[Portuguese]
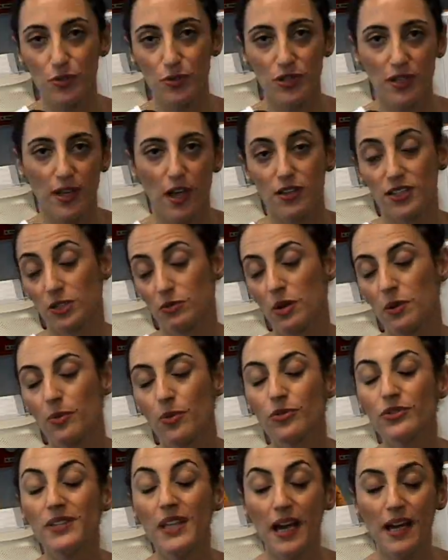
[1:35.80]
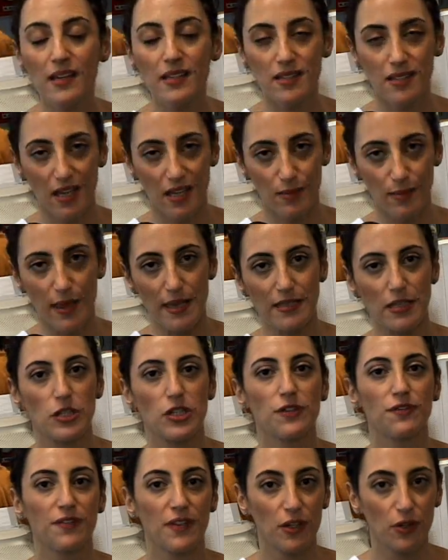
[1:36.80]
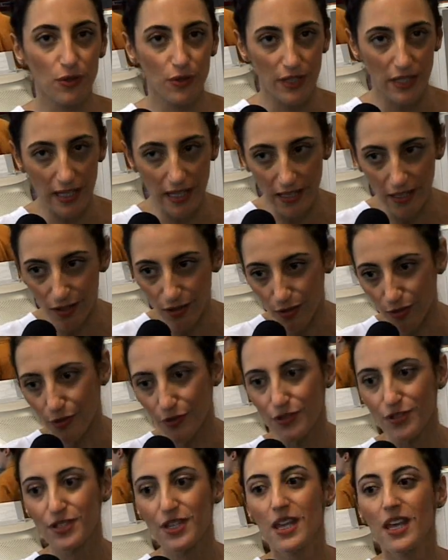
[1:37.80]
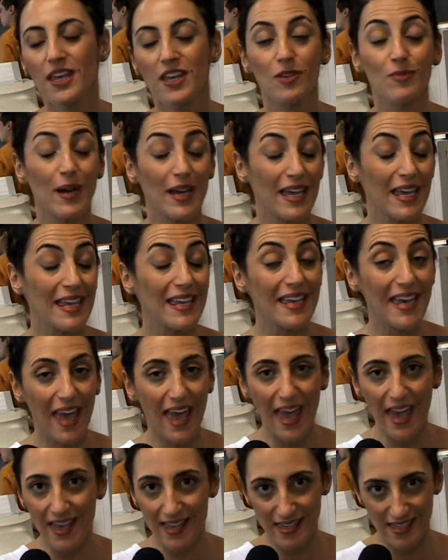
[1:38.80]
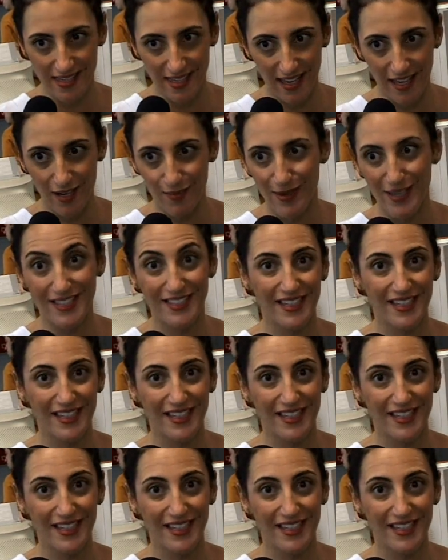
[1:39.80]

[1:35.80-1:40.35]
Os musicais têm uma abundância imensa de figurinos e uma riqueza e uma